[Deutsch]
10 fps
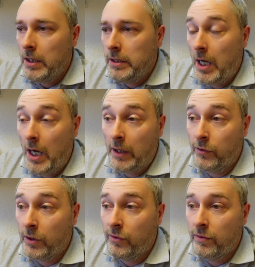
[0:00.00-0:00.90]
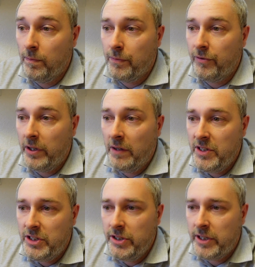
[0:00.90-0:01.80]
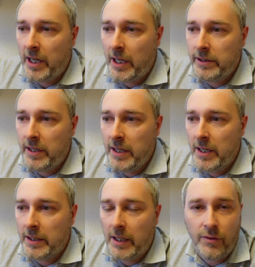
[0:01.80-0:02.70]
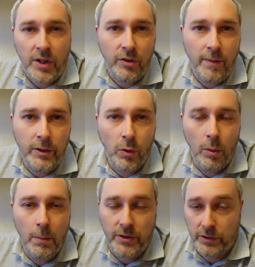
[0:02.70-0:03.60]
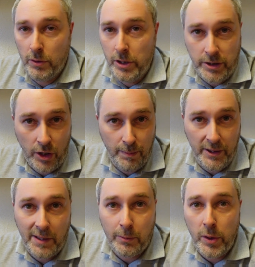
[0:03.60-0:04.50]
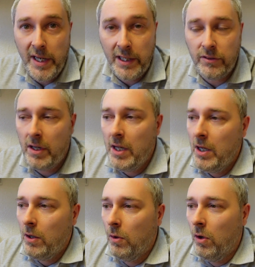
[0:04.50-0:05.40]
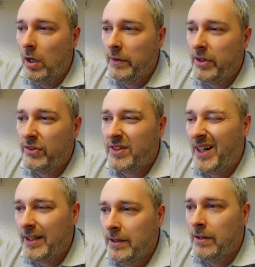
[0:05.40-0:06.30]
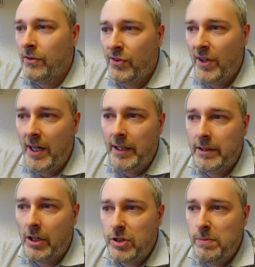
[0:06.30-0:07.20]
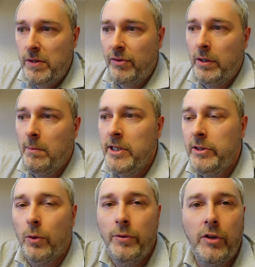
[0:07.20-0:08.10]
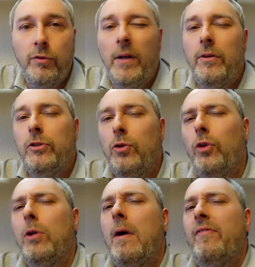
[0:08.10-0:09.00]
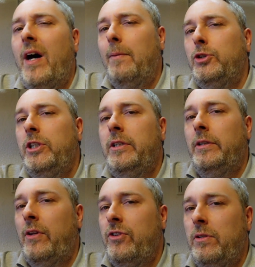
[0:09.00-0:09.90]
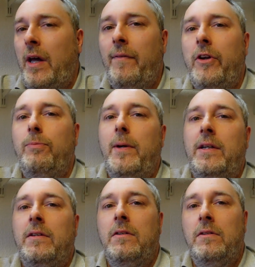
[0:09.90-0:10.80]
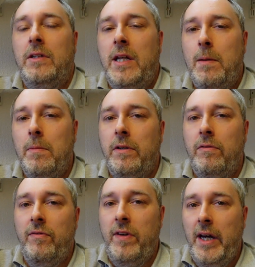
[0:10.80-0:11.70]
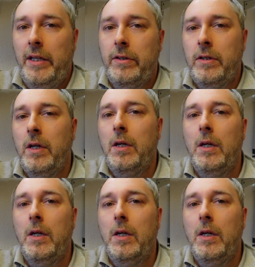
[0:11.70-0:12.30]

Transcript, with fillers: Ja, ansonsten von der Wichtigkeit her, ganz, ganz weit oben ist natürlich das Beta-Projekt und es kann sein, dass ich mich von dem Lido 120 doch nochmal verabschiede, dass ich ein anderes Becken nehmen werde.